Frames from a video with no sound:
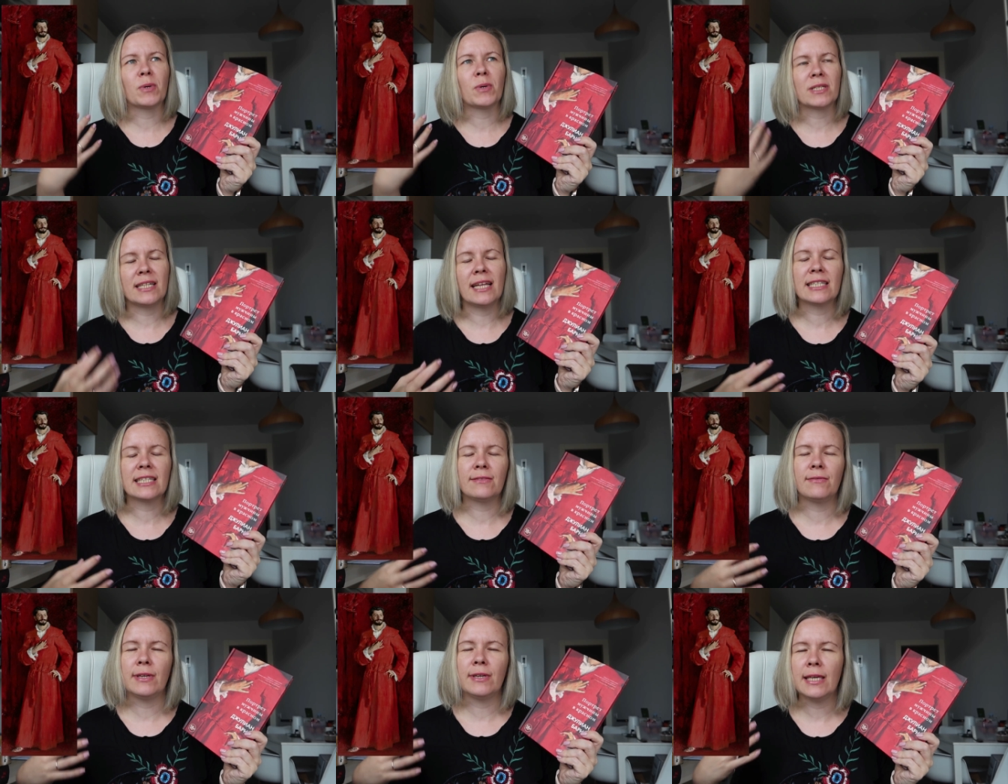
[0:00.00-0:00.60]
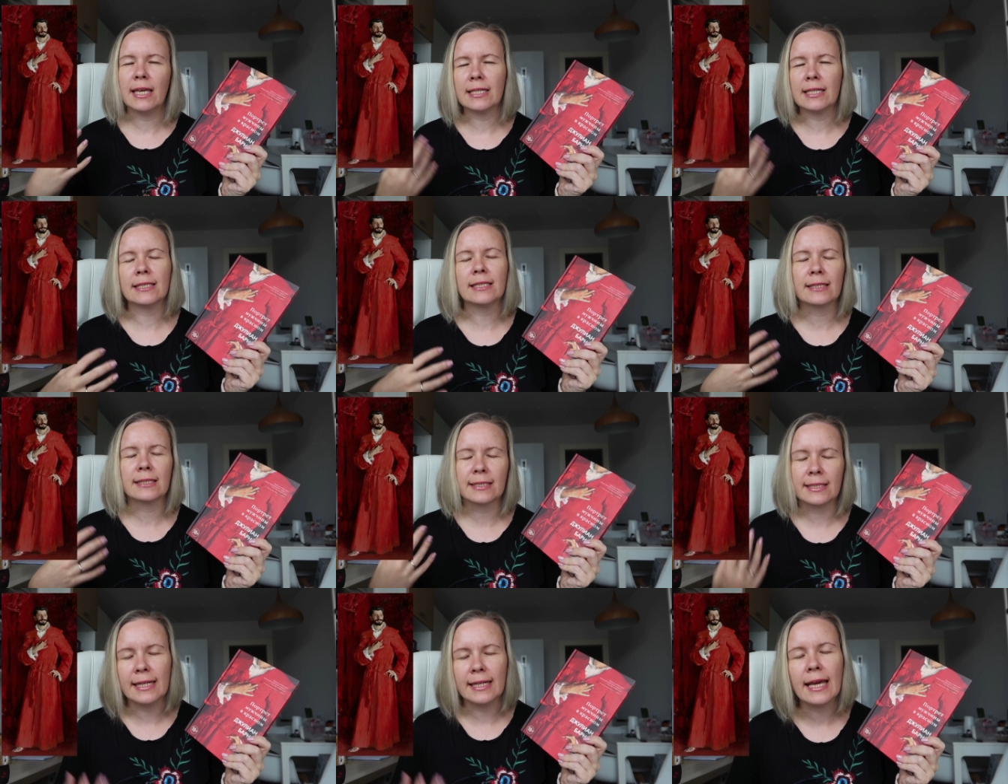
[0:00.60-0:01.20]
впоследствии
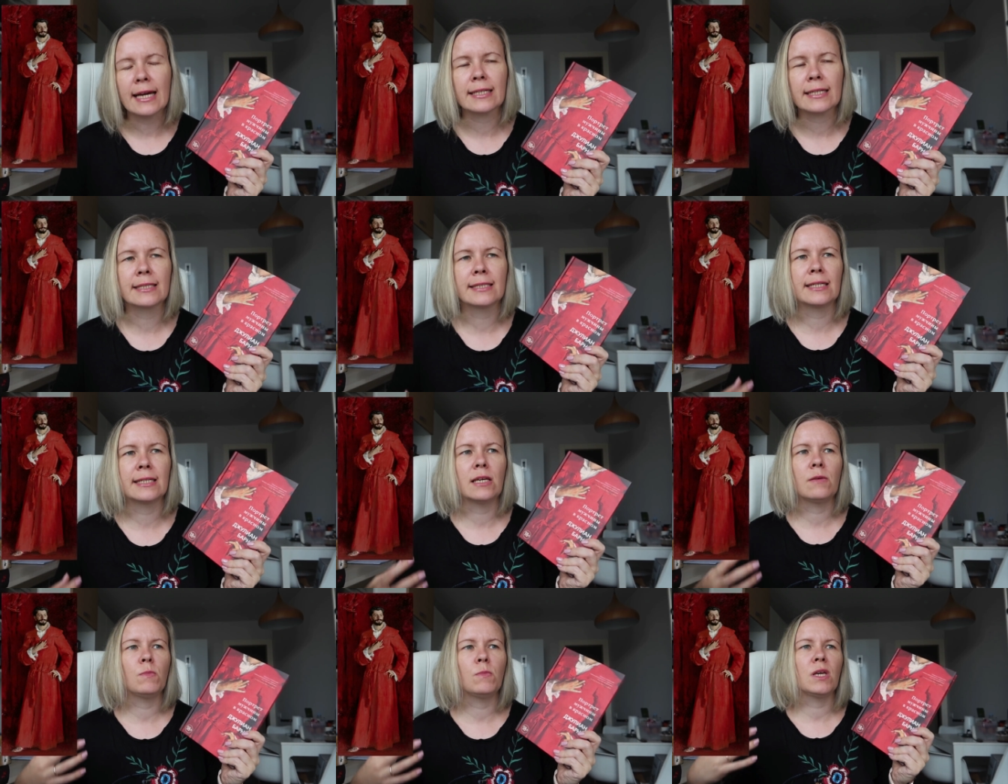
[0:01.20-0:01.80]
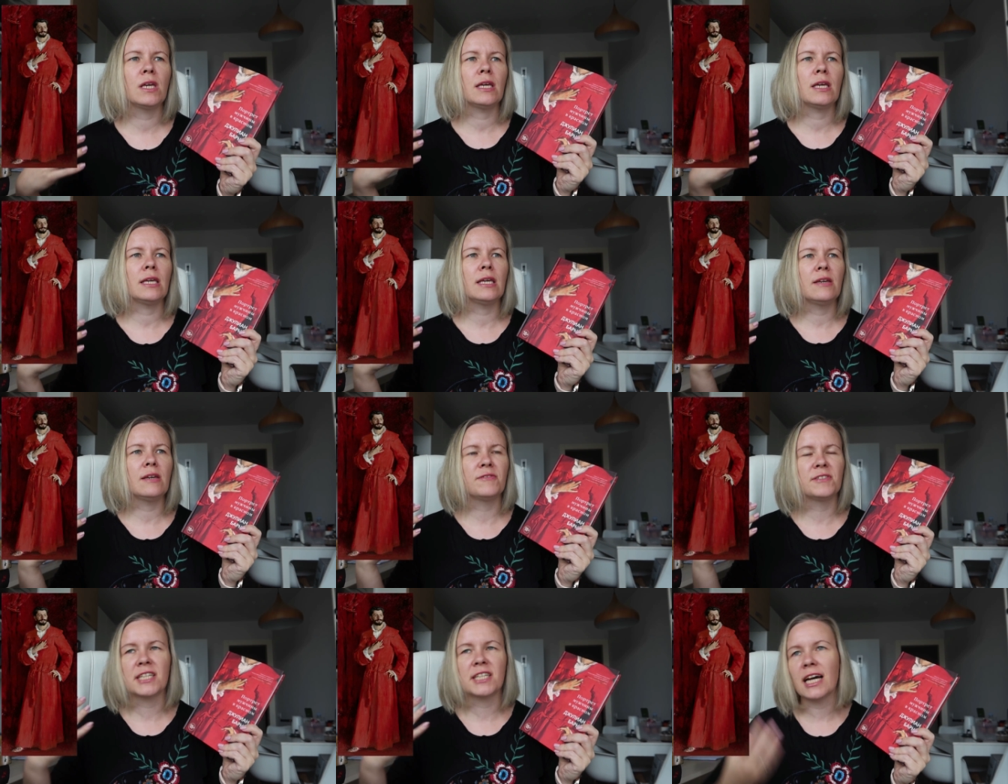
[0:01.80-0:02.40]
ездил с лекциями
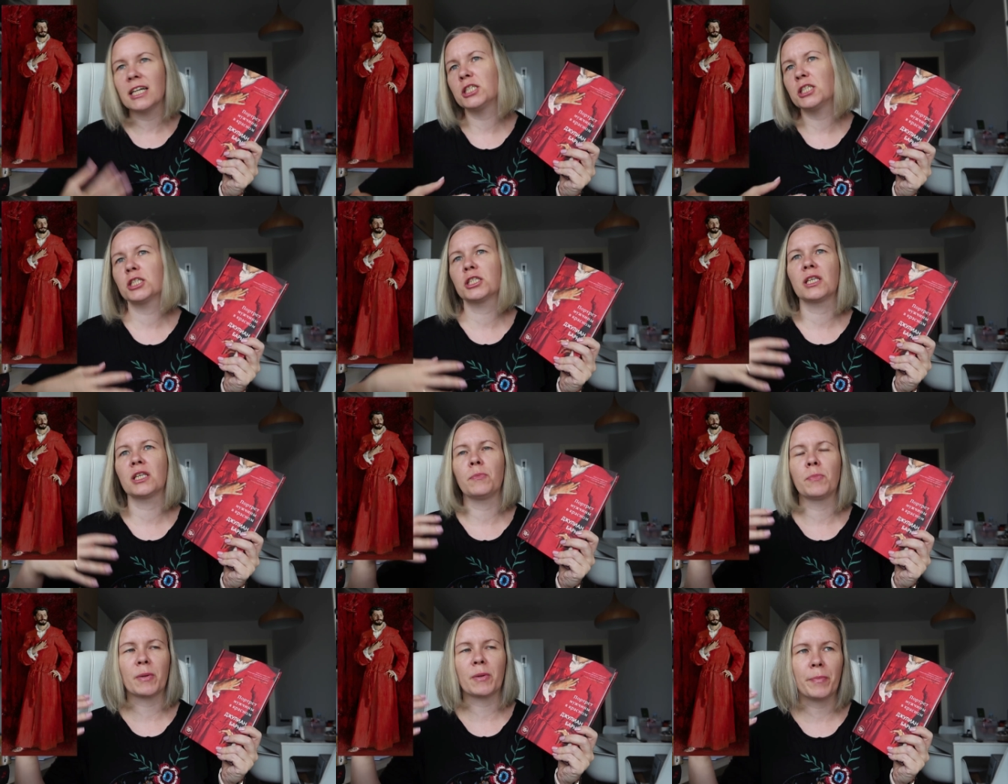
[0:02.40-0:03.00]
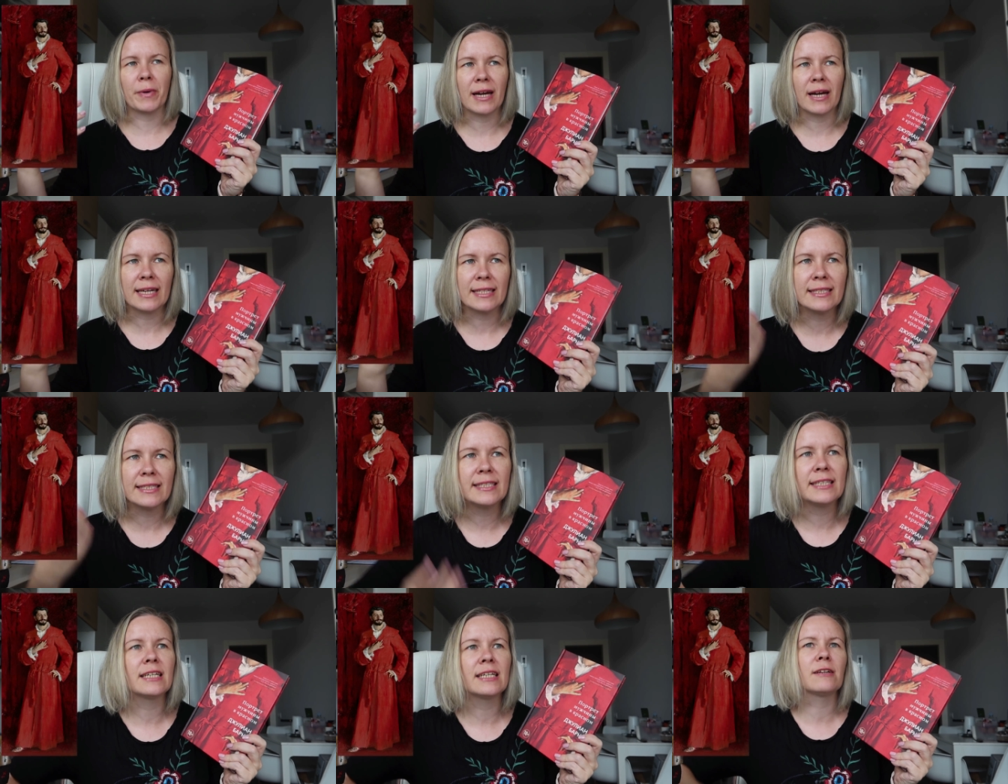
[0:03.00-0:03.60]
и всячески
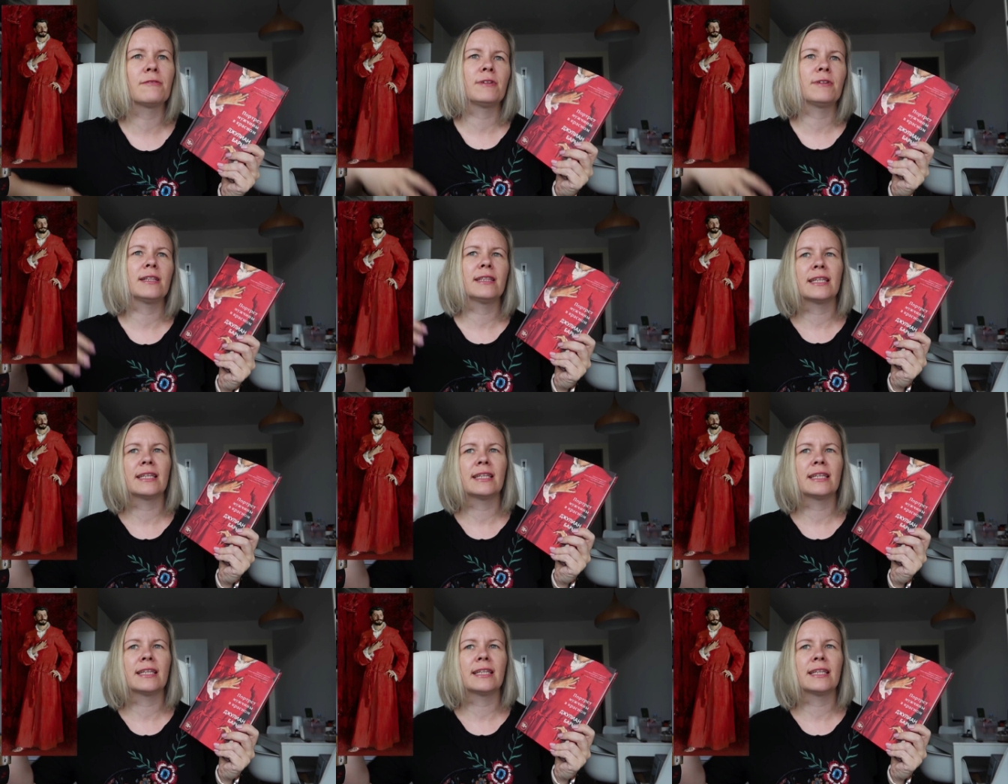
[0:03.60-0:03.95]
пропагандировал,